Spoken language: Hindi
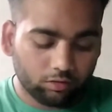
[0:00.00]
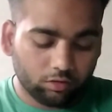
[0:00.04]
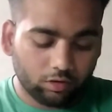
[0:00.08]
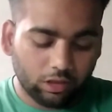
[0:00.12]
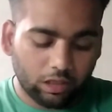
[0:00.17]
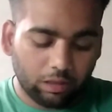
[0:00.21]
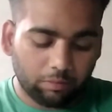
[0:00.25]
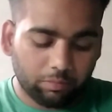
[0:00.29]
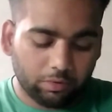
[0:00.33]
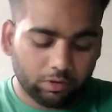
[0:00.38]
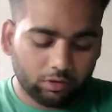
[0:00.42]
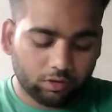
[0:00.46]
तो
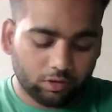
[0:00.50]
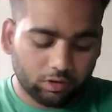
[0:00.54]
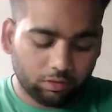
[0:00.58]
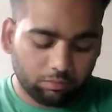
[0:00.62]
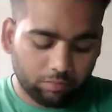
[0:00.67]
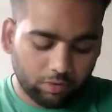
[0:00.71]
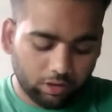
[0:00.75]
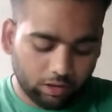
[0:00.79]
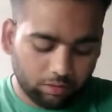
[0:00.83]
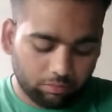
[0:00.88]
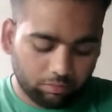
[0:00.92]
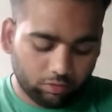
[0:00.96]
यहाँ पर
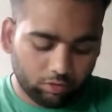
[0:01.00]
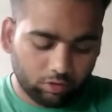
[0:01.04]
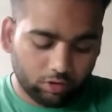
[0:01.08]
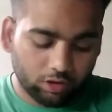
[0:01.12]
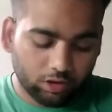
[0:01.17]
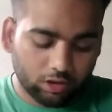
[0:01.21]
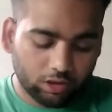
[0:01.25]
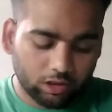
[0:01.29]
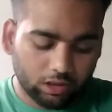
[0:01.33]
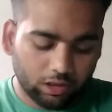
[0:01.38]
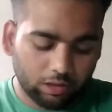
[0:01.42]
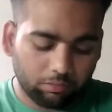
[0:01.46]
सिंपली आपको
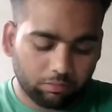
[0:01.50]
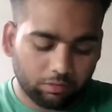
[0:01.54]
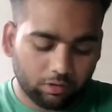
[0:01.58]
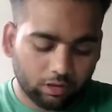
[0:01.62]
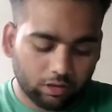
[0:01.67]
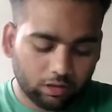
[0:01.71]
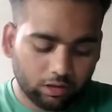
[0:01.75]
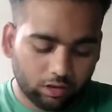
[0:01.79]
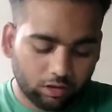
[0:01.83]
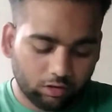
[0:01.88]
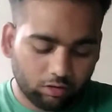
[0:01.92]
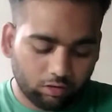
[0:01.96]
स्किप
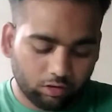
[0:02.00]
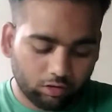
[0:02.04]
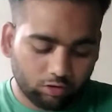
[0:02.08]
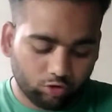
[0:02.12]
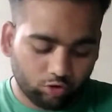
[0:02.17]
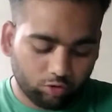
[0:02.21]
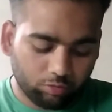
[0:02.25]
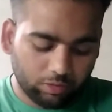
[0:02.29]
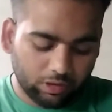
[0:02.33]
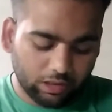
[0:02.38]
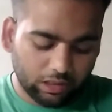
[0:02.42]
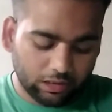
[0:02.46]
कर देना होगा
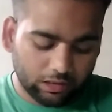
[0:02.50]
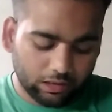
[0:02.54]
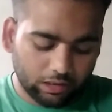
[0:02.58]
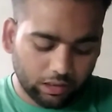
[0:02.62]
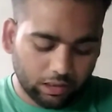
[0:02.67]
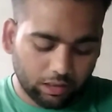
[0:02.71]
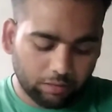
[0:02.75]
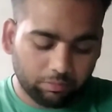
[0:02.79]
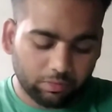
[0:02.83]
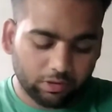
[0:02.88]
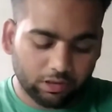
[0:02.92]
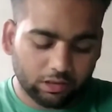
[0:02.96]
जो भी
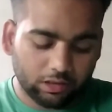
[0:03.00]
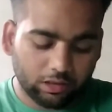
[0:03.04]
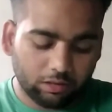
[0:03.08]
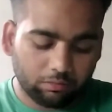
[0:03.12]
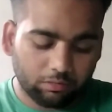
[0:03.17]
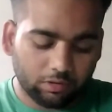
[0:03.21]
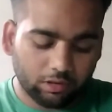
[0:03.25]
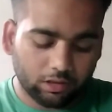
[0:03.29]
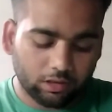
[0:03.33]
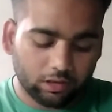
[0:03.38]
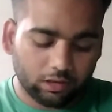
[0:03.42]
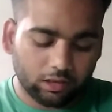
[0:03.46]
आता है आप
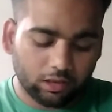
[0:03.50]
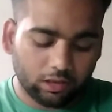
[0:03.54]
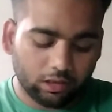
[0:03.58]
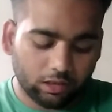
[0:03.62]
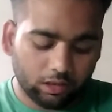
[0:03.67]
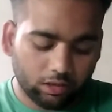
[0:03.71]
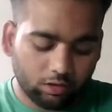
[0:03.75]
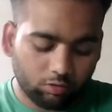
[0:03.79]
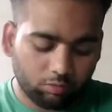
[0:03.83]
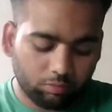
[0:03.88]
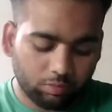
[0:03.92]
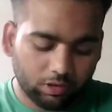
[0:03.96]
स्किप करते
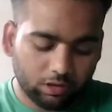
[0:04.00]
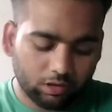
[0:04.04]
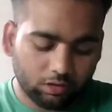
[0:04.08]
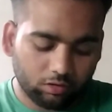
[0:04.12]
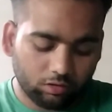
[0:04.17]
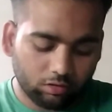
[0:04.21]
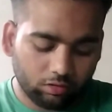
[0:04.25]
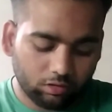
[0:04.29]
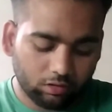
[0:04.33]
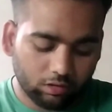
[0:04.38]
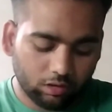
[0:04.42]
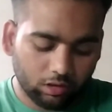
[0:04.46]
जाइएगा ऊपर
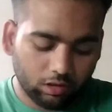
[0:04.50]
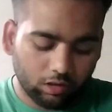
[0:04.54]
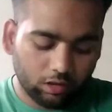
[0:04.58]
की ओर